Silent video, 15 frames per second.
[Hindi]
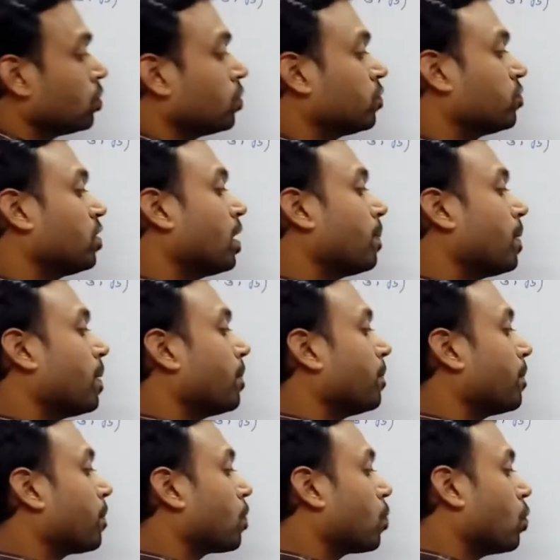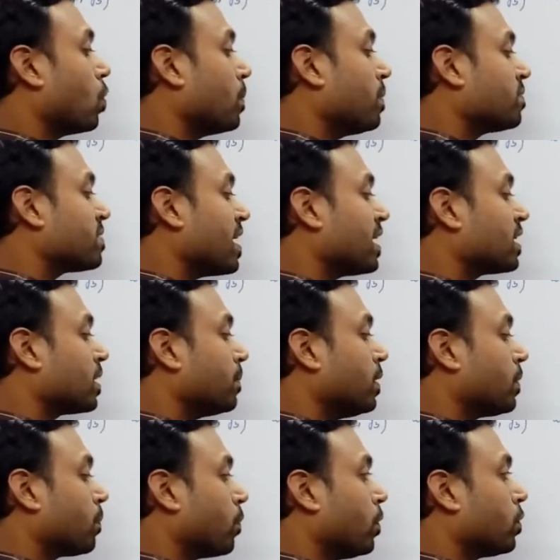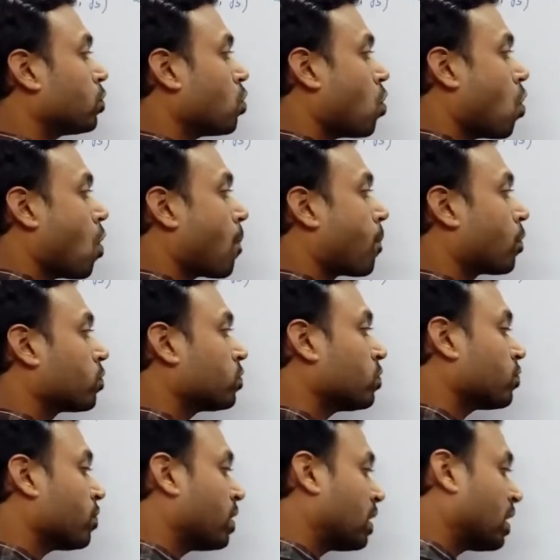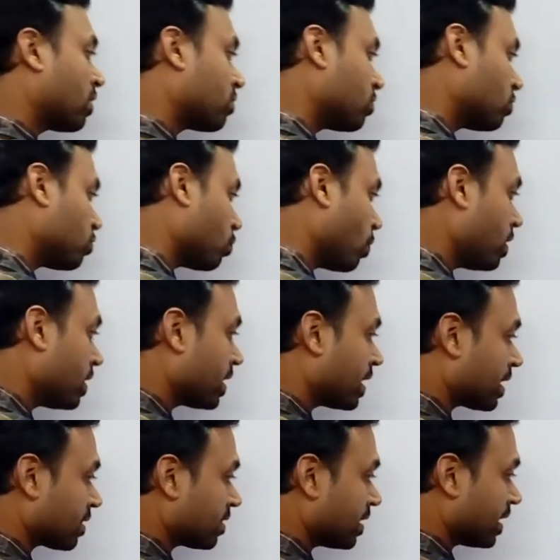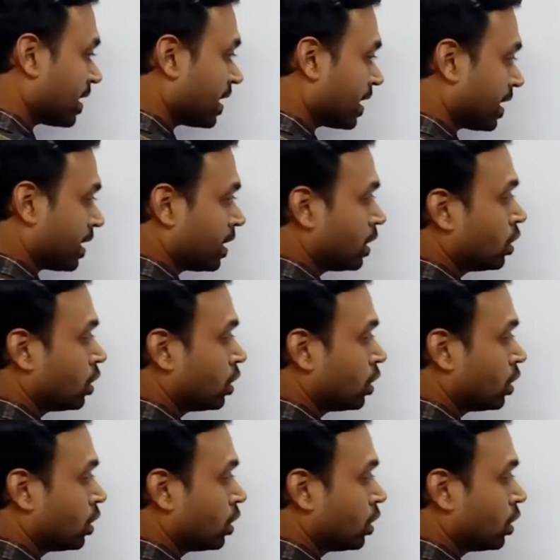तो जब हम कोई भी साइड के मिड पॉइंट को ऑपोजिट वर्टेक्स से ज्वाइन करते हैं